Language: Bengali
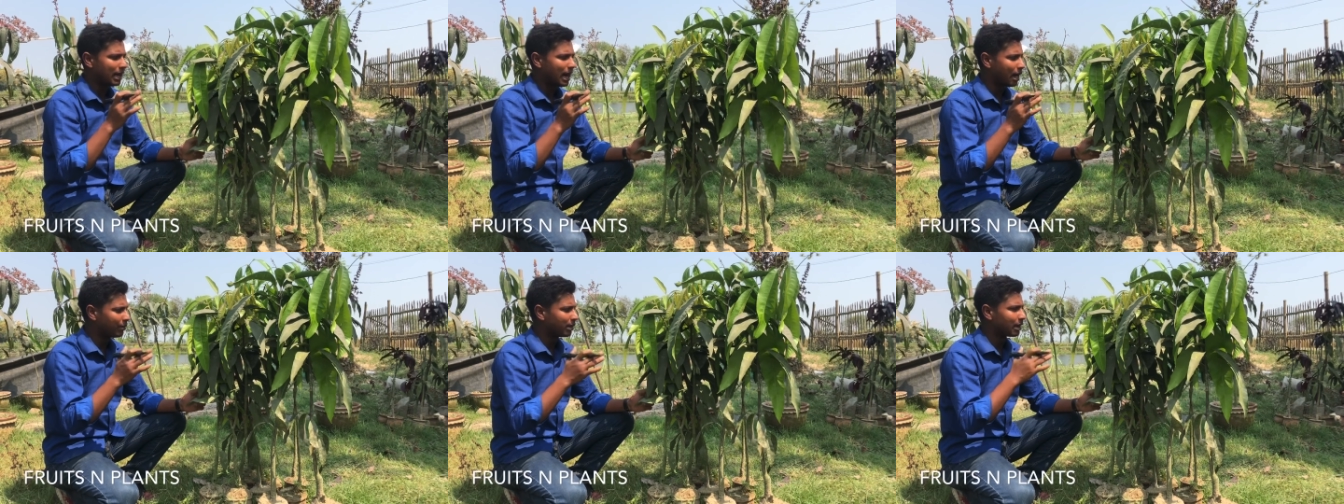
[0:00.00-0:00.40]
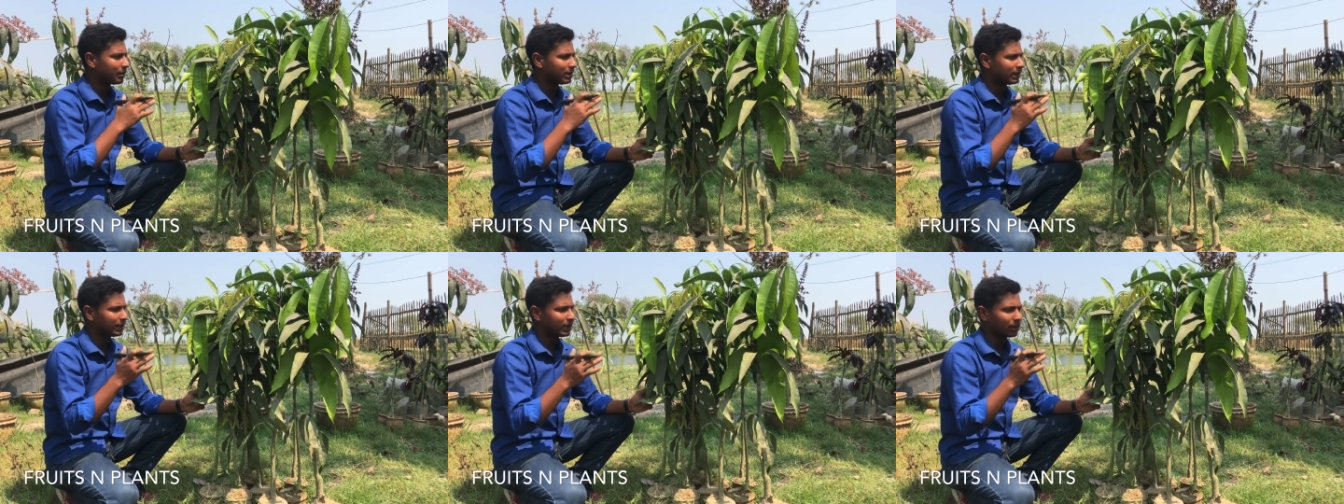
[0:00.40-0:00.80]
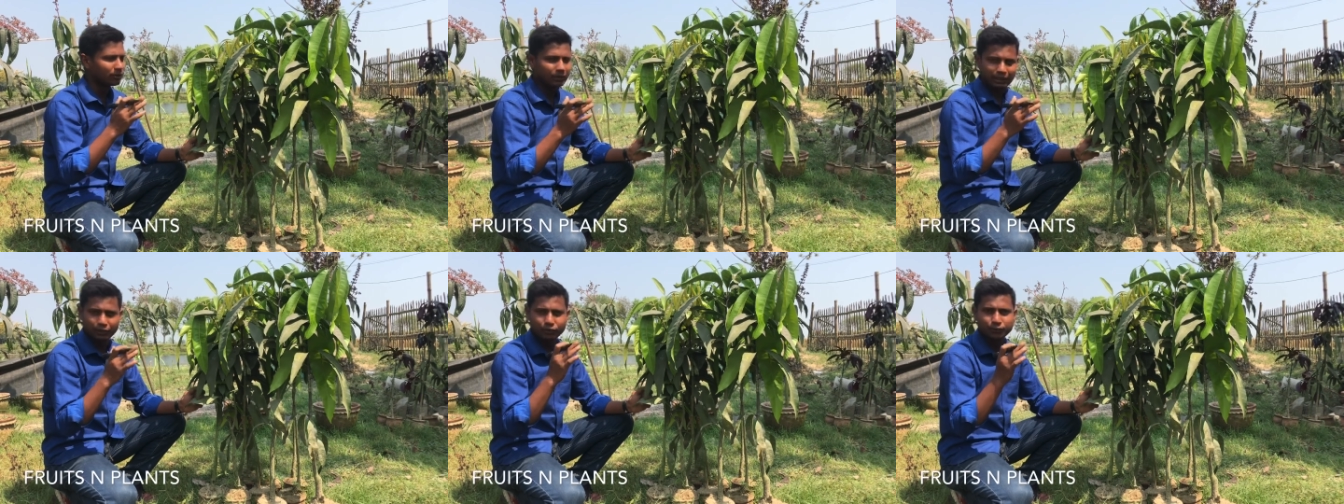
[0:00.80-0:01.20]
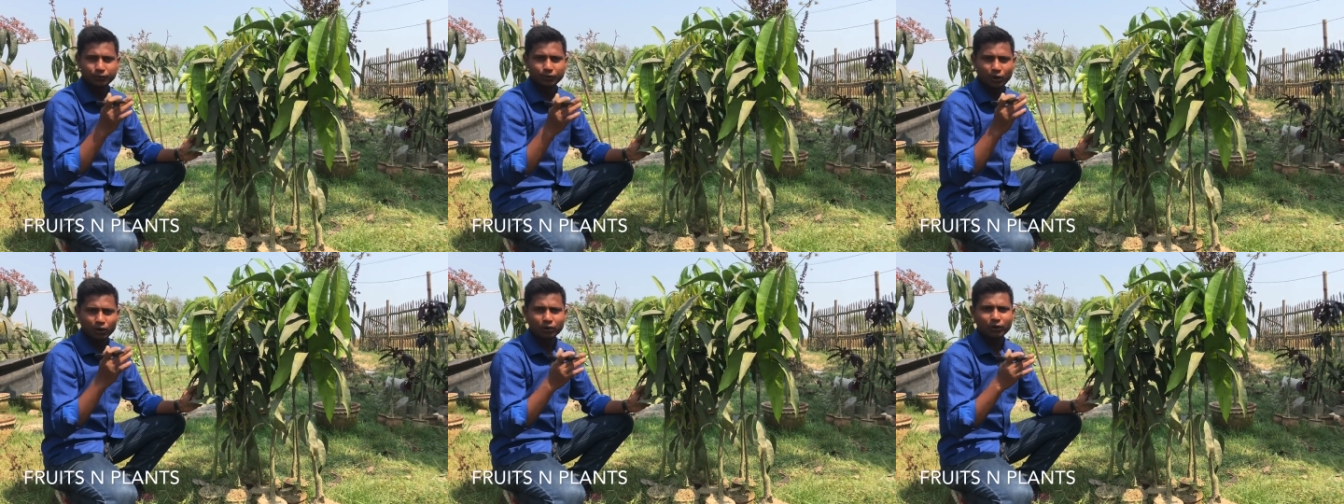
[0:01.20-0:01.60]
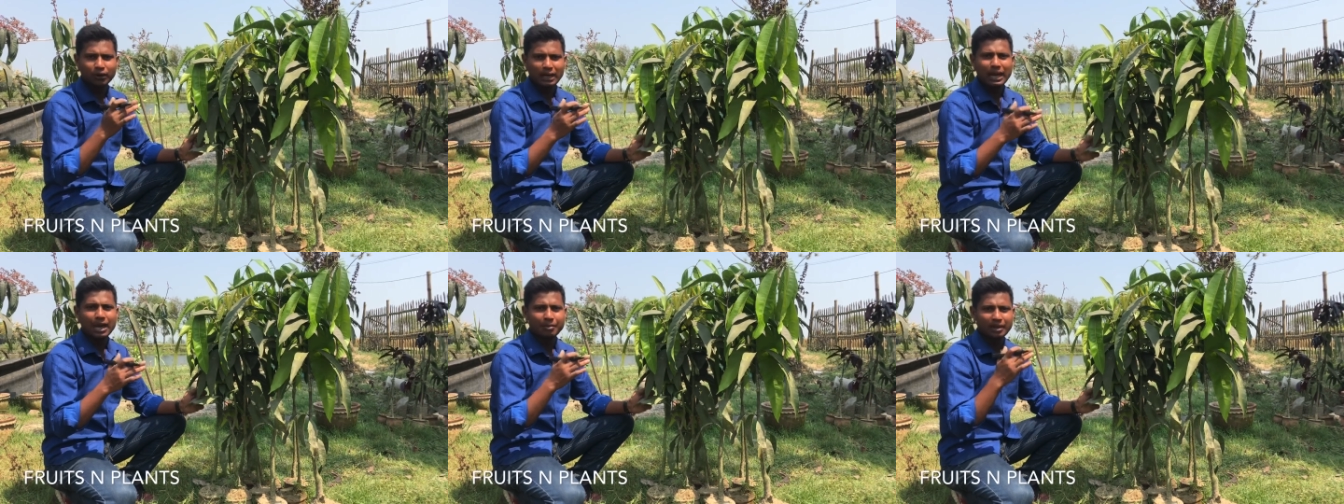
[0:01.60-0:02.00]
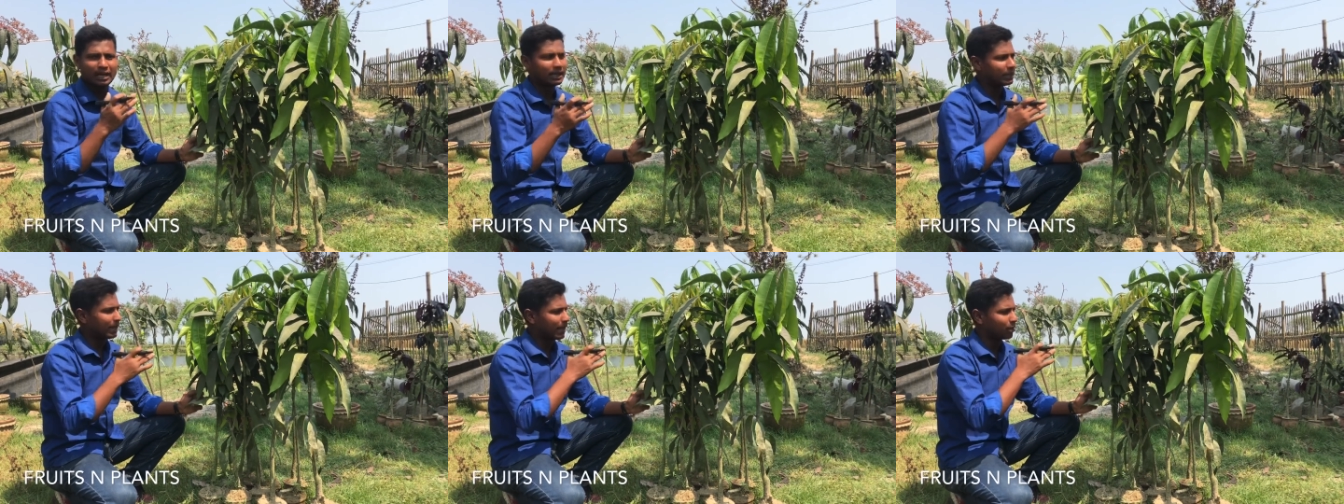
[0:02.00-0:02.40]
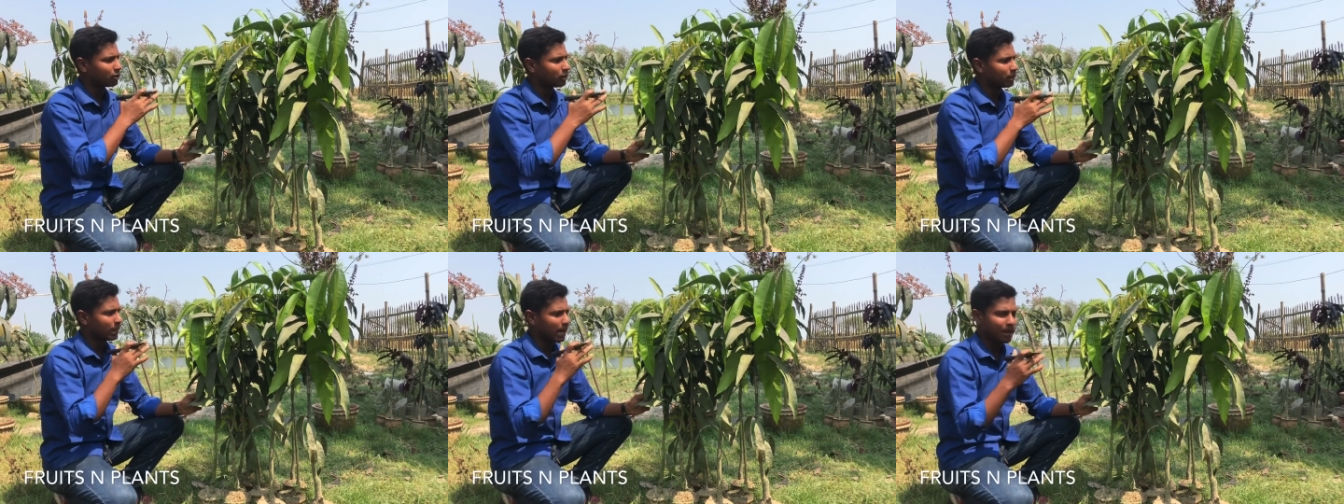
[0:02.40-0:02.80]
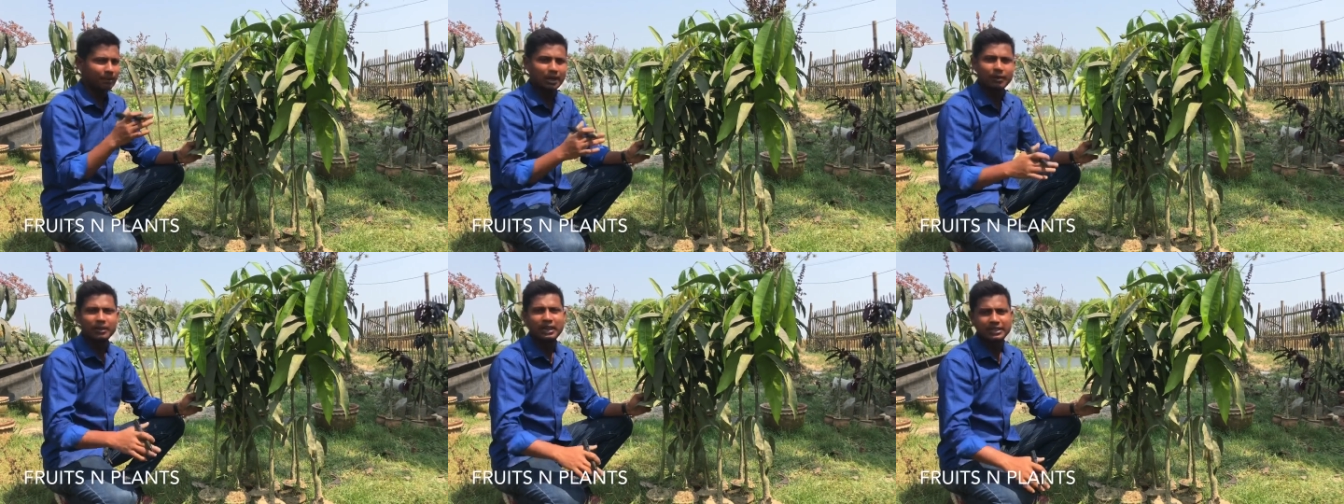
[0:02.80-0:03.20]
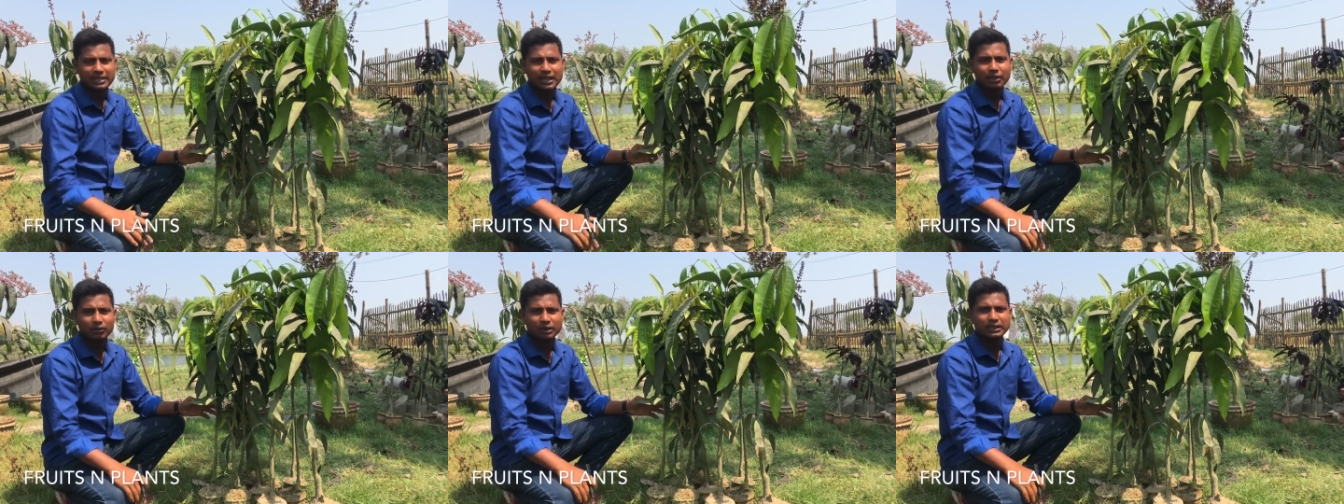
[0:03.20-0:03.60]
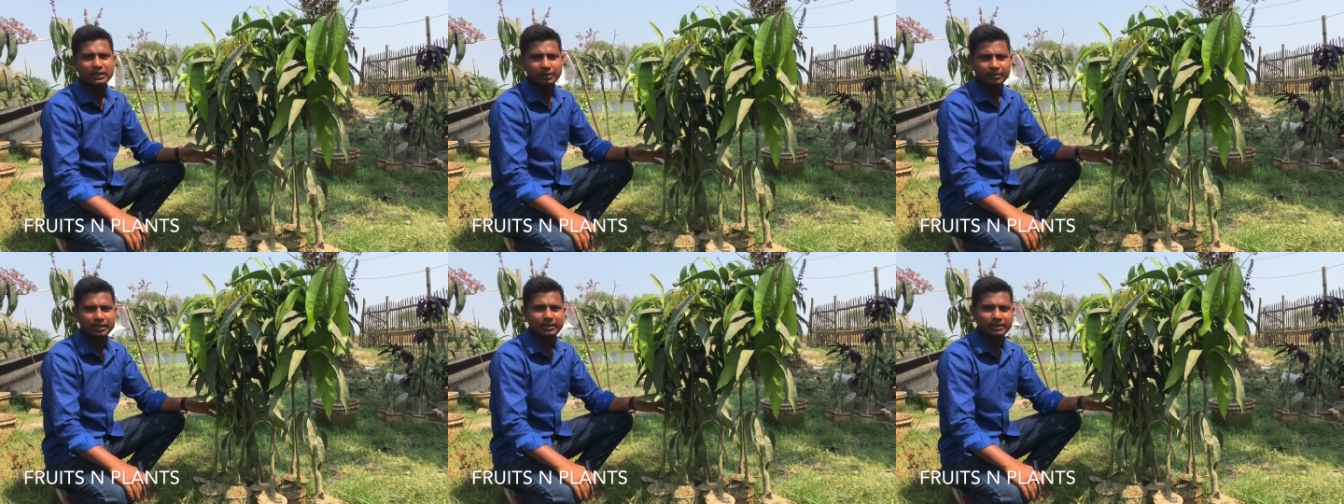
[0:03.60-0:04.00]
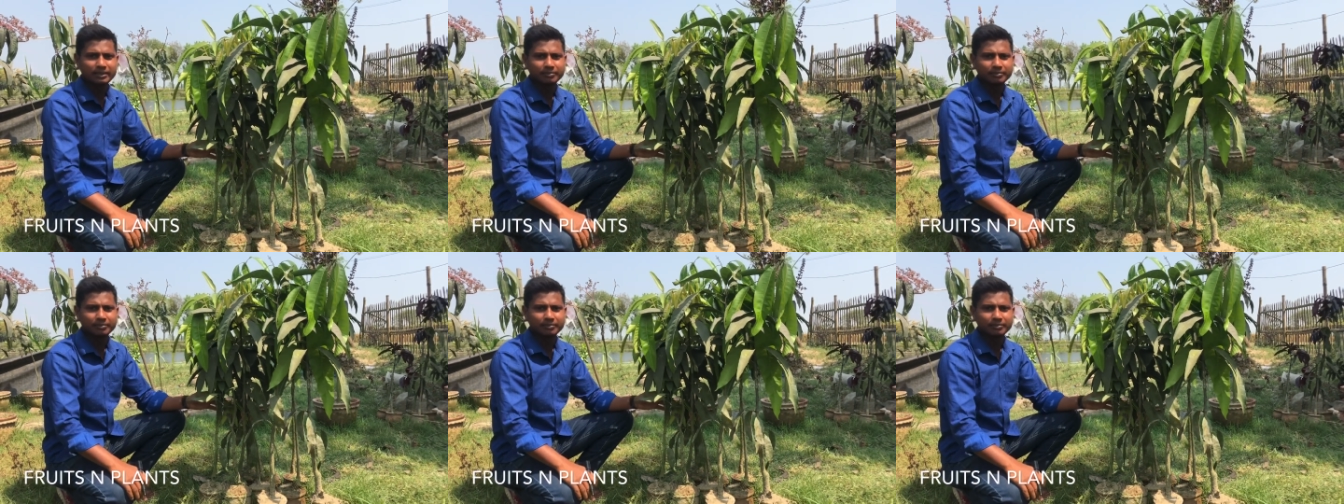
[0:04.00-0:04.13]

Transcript: আবার আমাদেরকে একটু নক করলে আমরা এখন অ্যাভেলেবেল এই চারাগুলো দিতে পারছি